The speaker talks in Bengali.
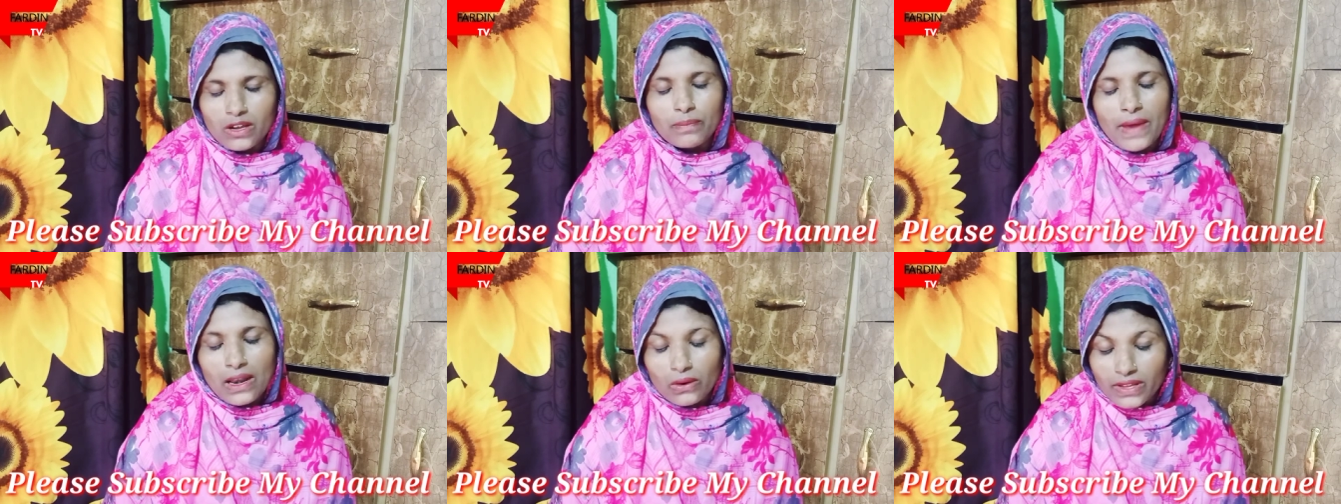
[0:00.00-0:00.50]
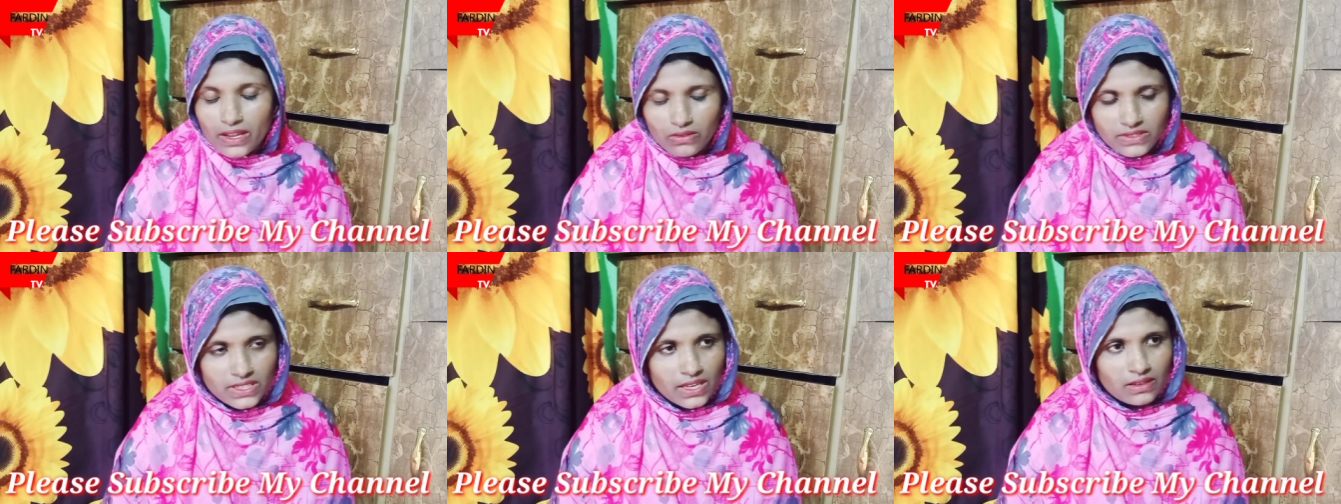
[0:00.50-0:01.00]
পালক কেমন
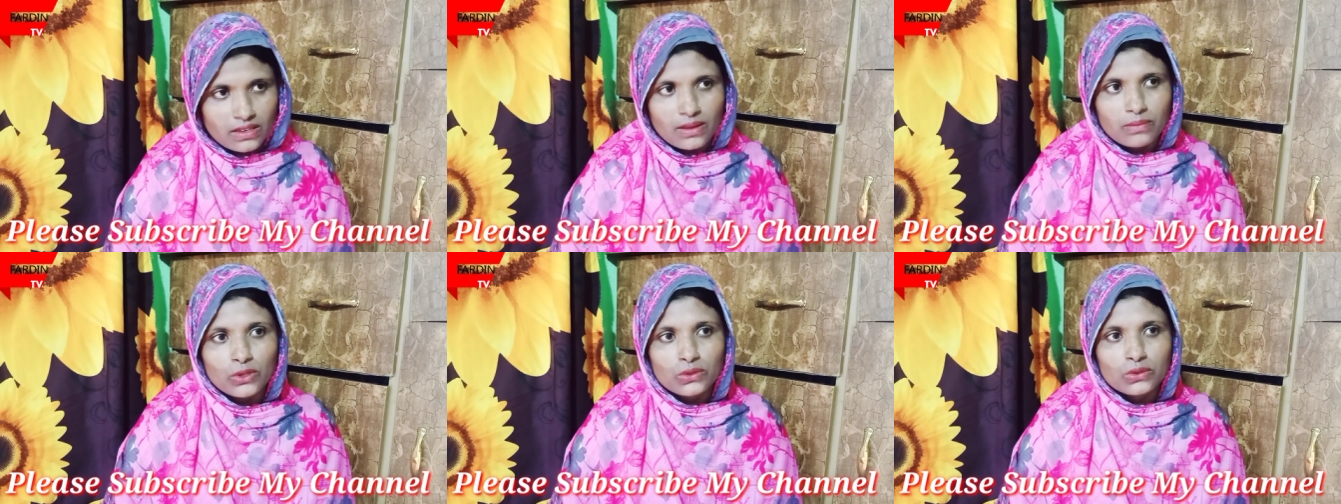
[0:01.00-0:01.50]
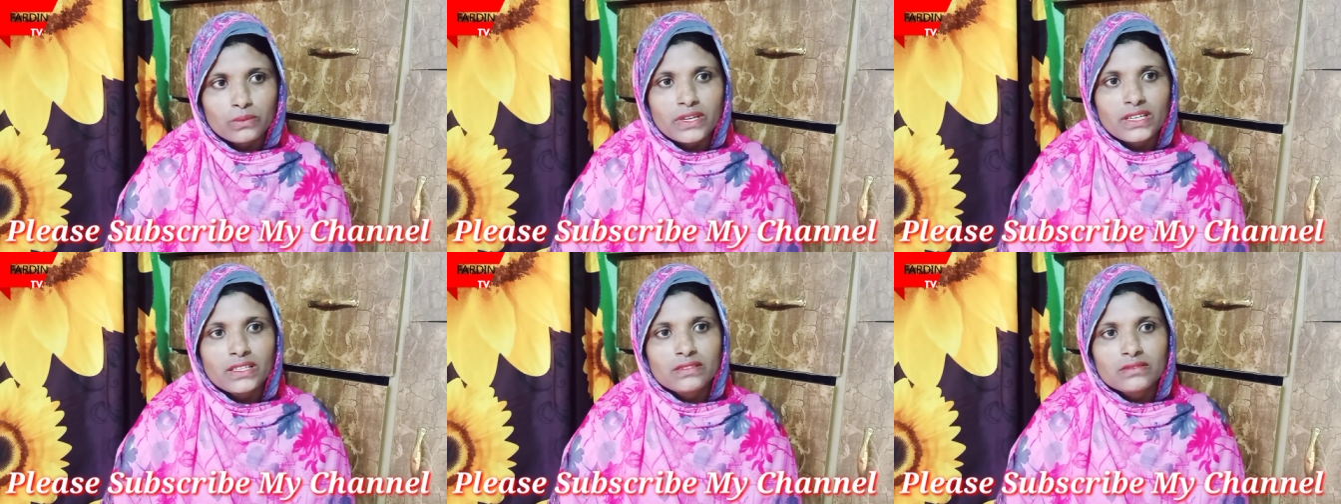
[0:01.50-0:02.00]
যারা
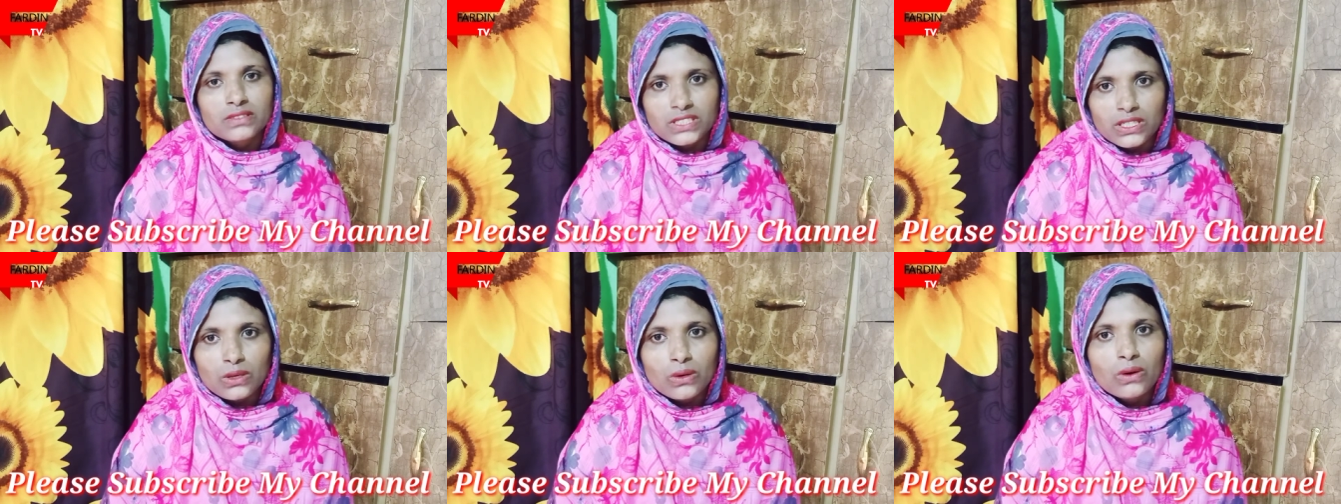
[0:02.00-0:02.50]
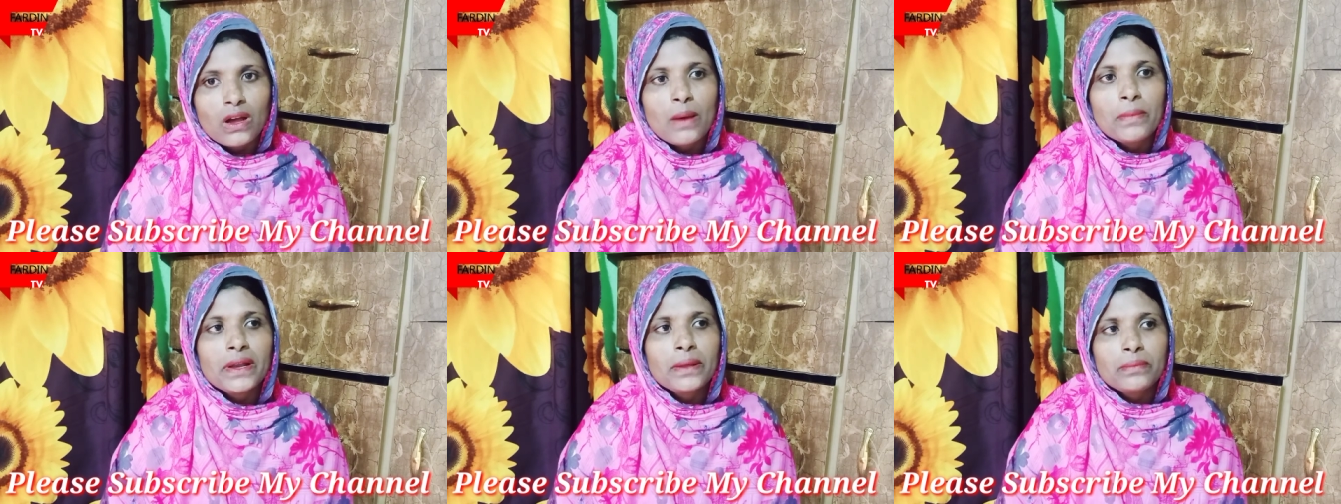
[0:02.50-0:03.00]
বর্তমানে ছিল
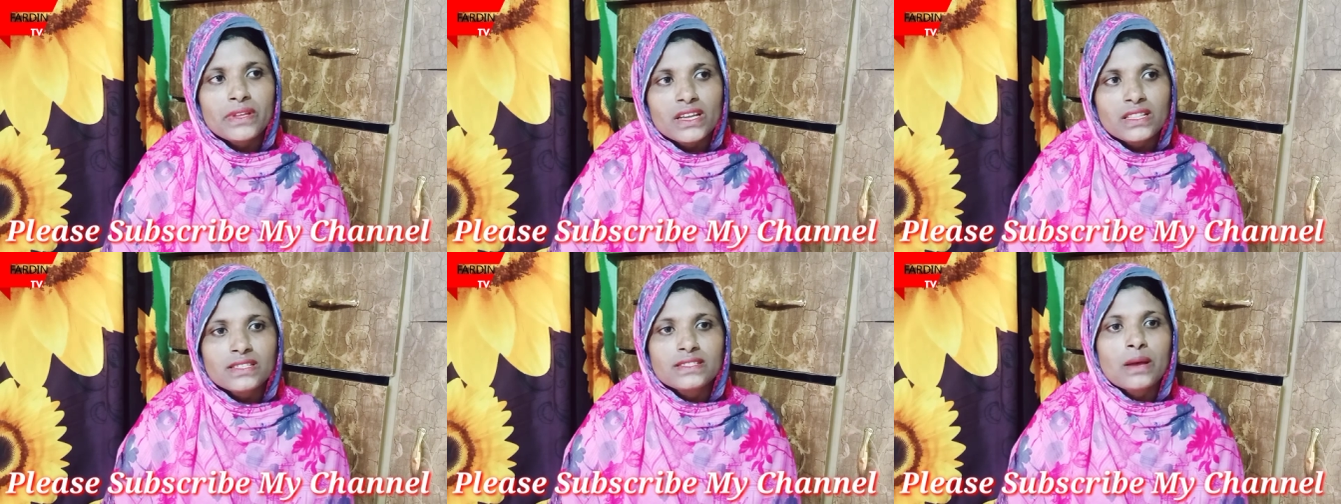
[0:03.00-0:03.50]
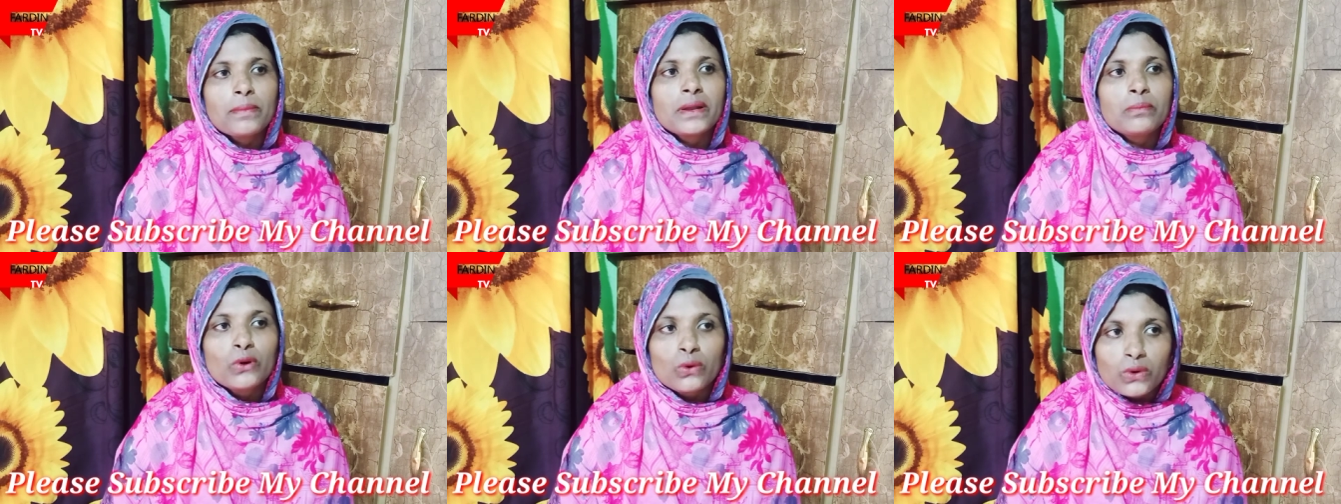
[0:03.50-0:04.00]
আমারে বিয়া দিছে আমারে
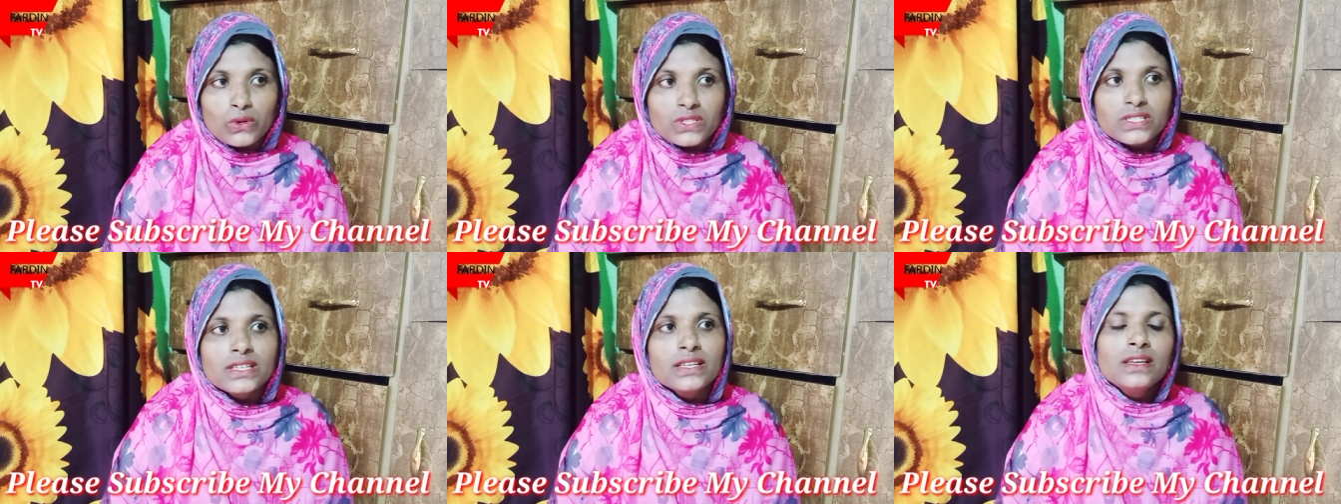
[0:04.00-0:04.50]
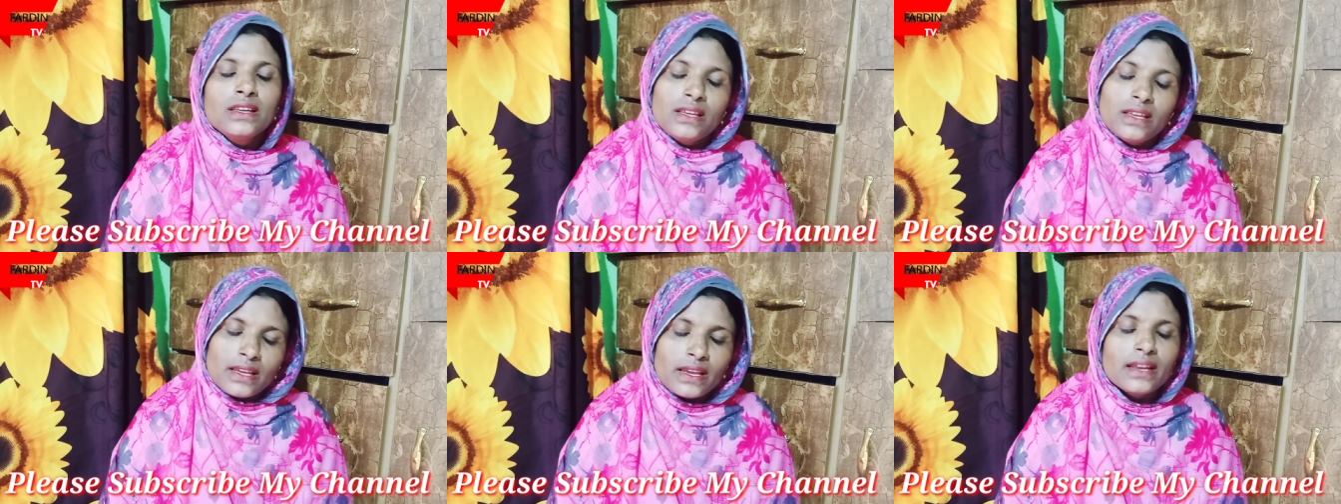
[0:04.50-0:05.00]
বড় করছে
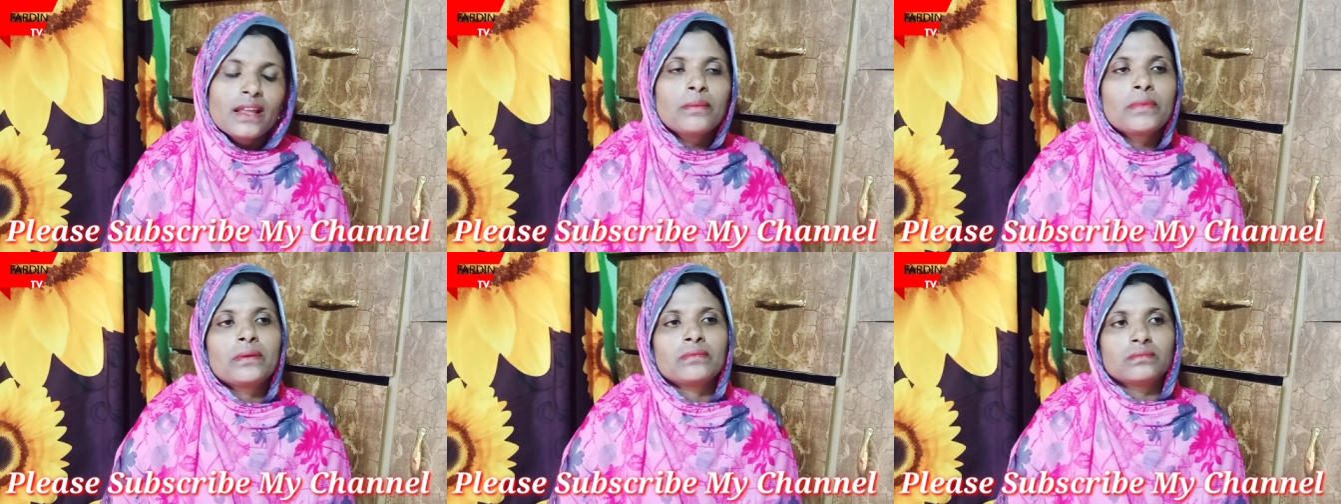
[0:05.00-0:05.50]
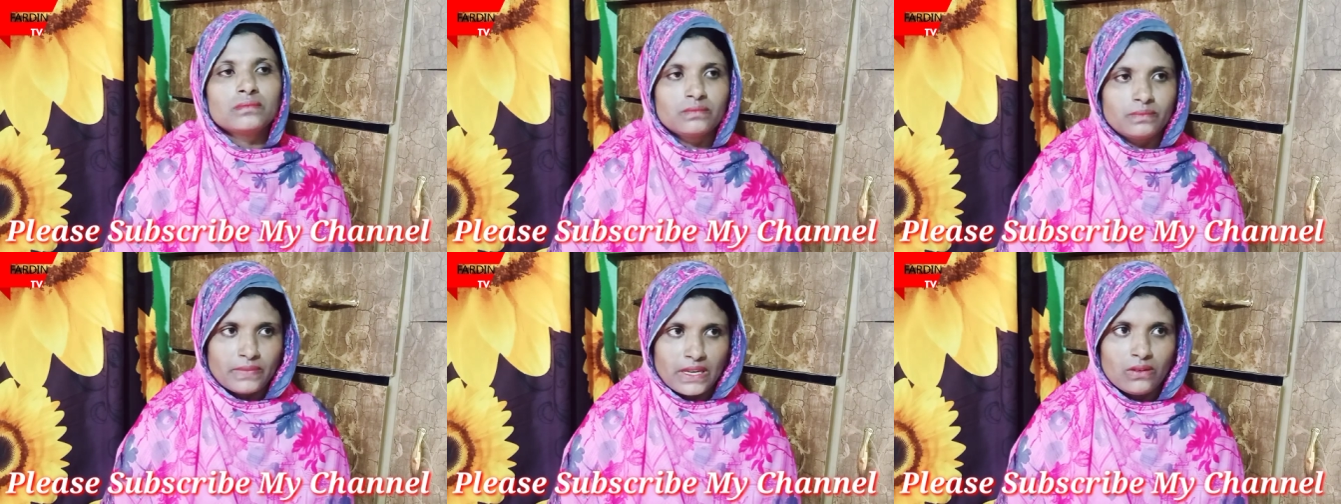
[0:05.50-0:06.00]
হ্যাঁ। এরা আমার মানে
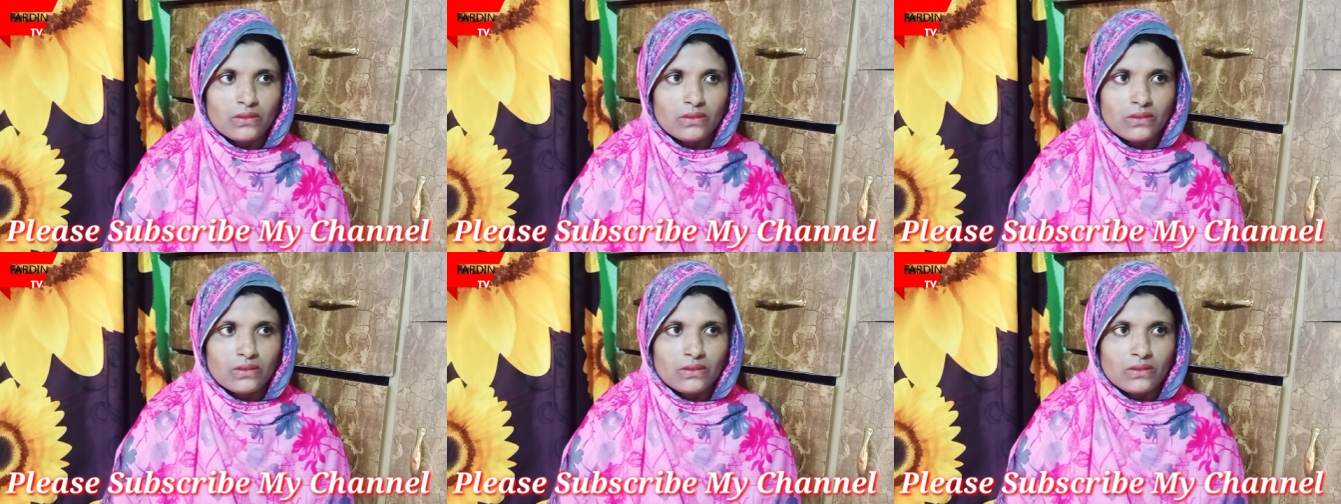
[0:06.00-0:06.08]
এরা